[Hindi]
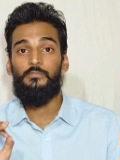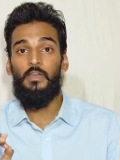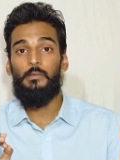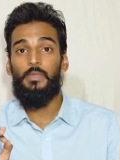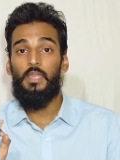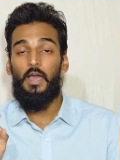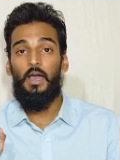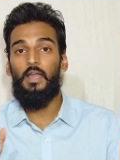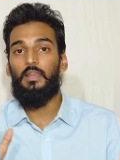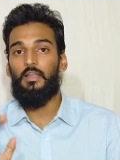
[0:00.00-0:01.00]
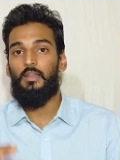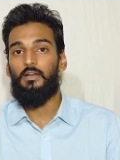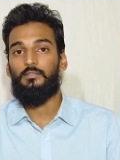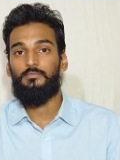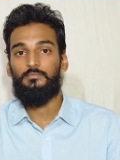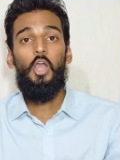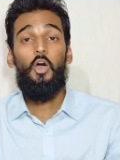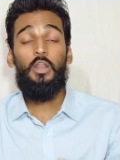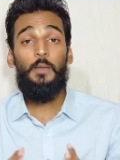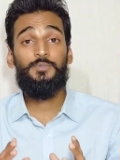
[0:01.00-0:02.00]
वेल में आग
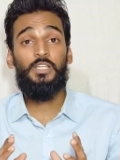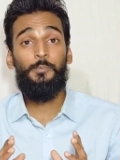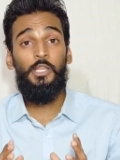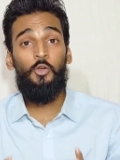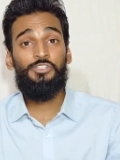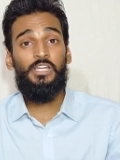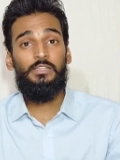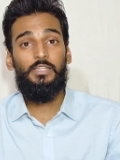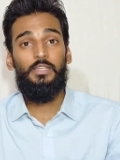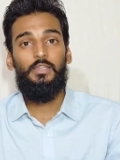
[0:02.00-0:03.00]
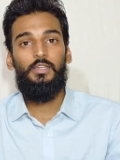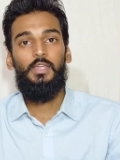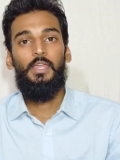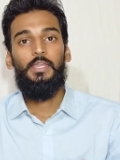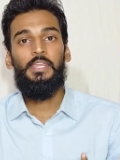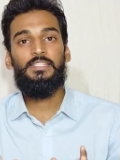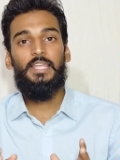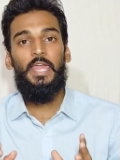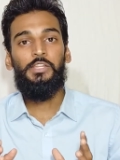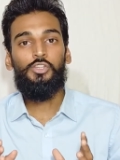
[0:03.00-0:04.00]
लगना और आप सभी लोग जानते हैं कि
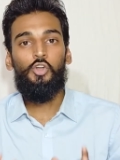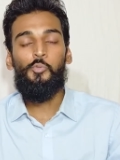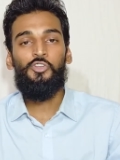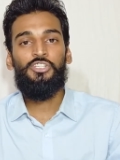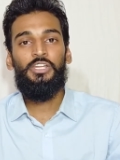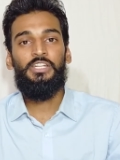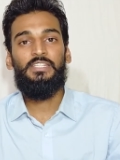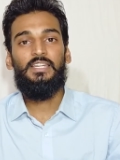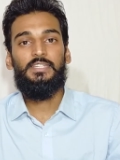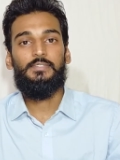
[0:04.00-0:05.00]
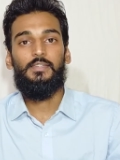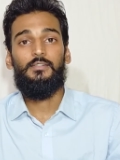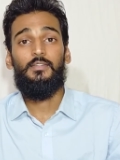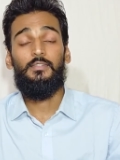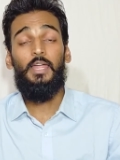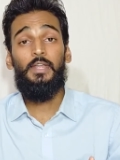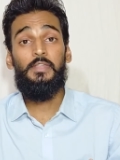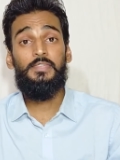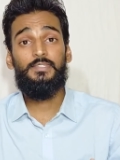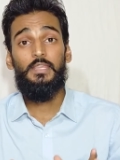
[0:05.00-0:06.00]
इस एंथ्रोपोजेनिक डिजास्टर
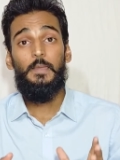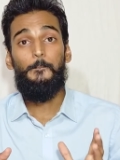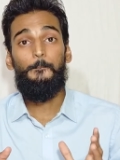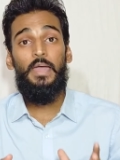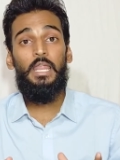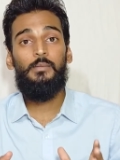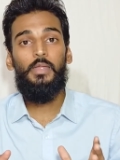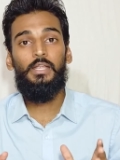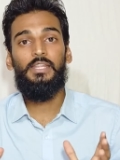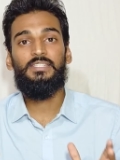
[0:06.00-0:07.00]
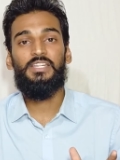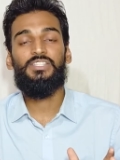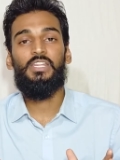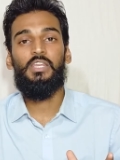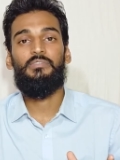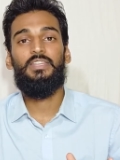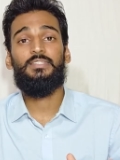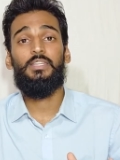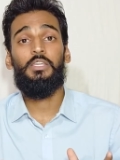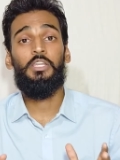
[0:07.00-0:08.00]
दैट इज मैन मैड डिजास्टर की वजह
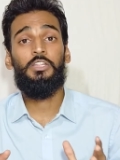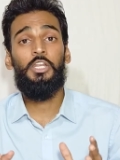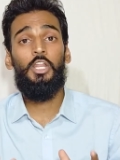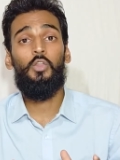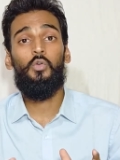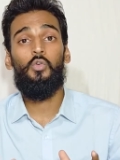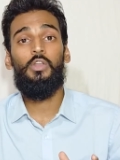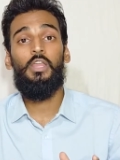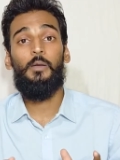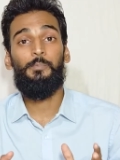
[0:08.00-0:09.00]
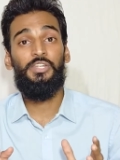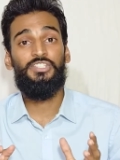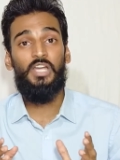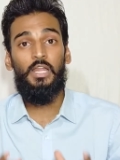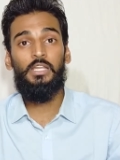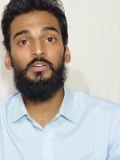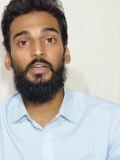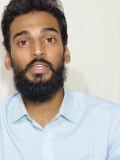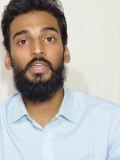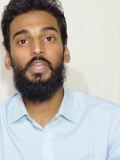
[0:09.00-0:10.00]
से कितने लोगों ने अपनी जान
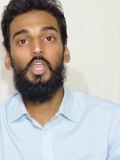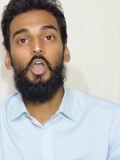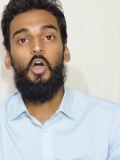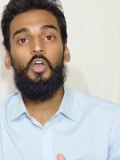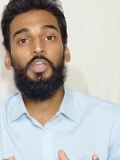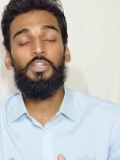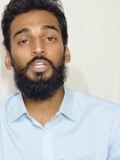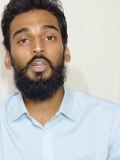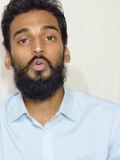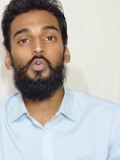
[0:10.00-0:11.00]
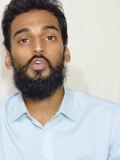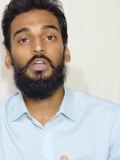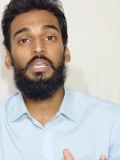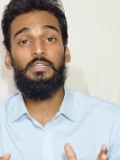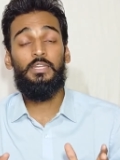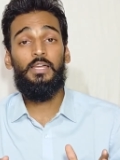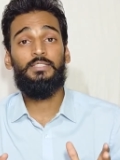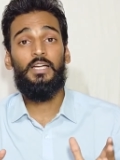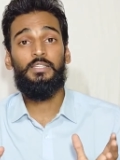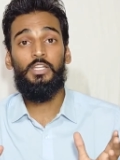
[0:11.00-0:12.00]
गंवाई है और कितने लोगों को कितना
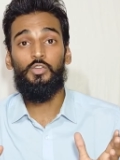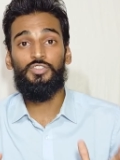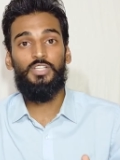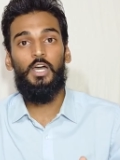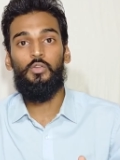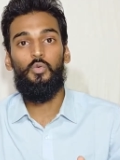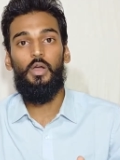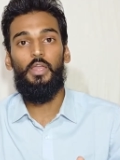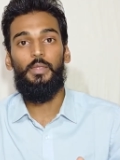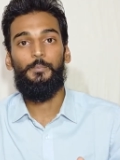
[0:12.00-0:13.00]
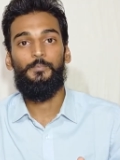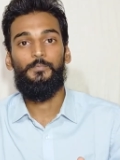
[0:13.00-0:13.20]
ज्यादा नुकसान हुआ है